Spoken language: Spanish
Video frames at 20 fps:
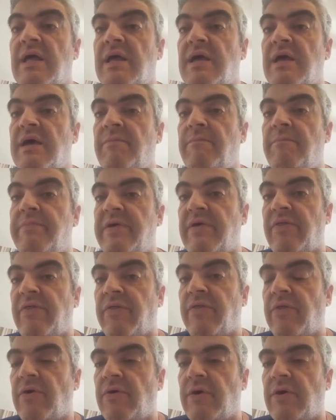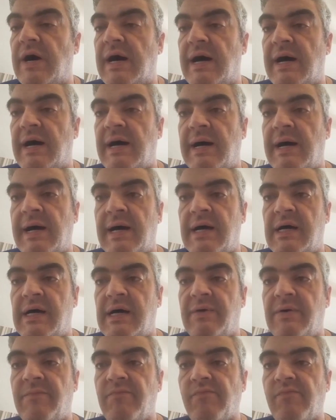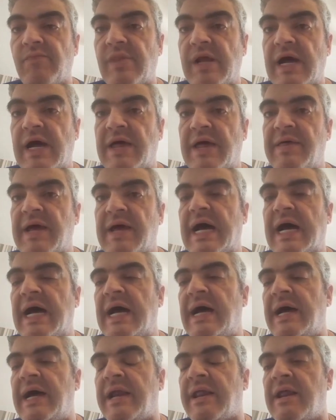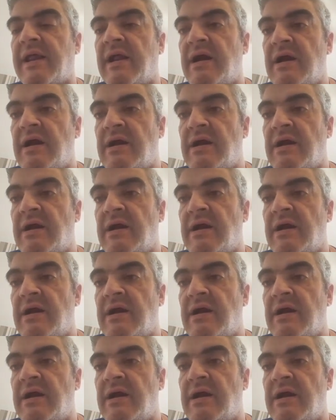empiezo a, dejar